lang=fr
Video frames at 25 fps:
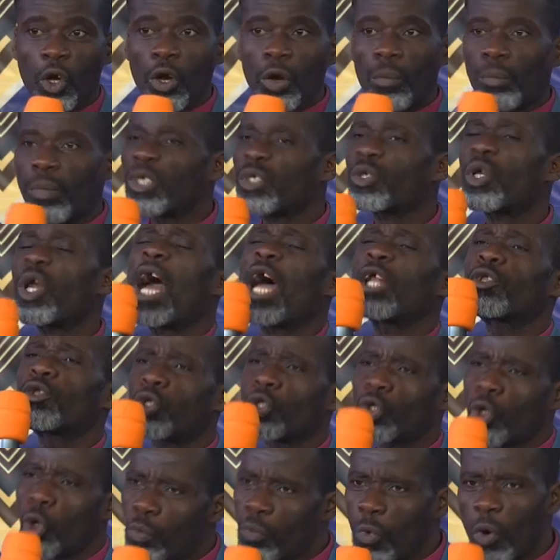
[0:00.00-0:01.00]
Parce qu'à
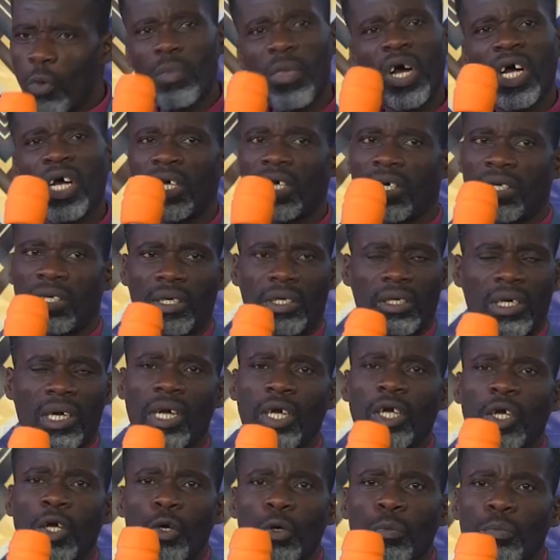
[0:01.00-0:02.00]
tout moment,
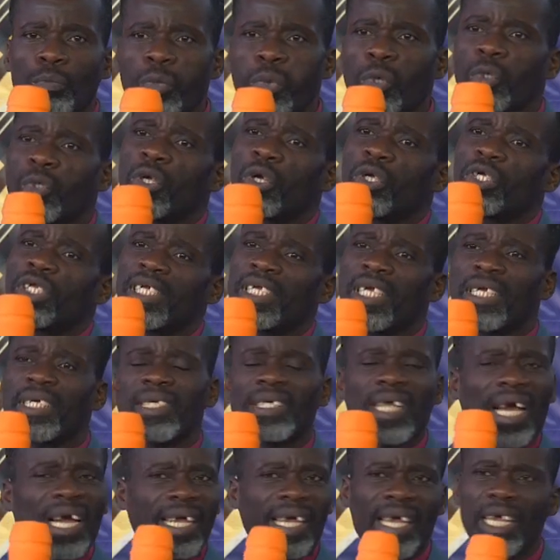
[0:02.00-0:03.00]
plus de 10
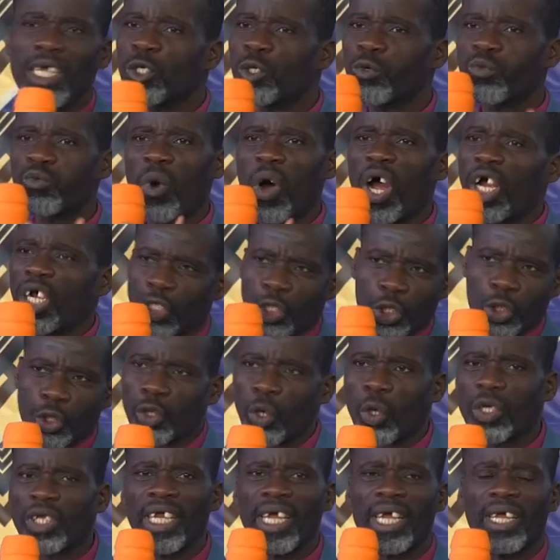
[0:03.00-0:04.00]
à 15 fois, je
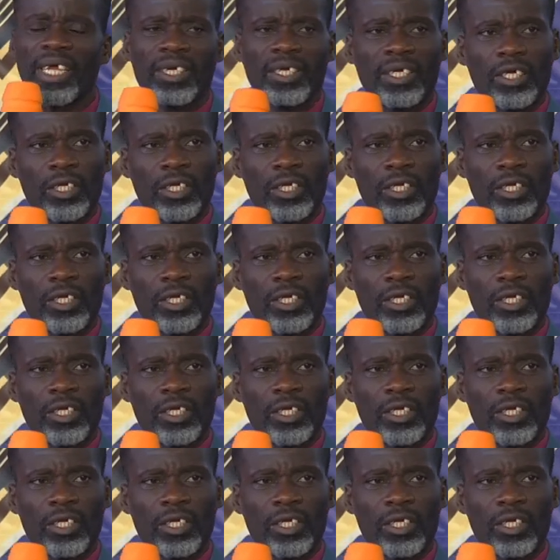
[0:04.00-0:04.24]
sortais.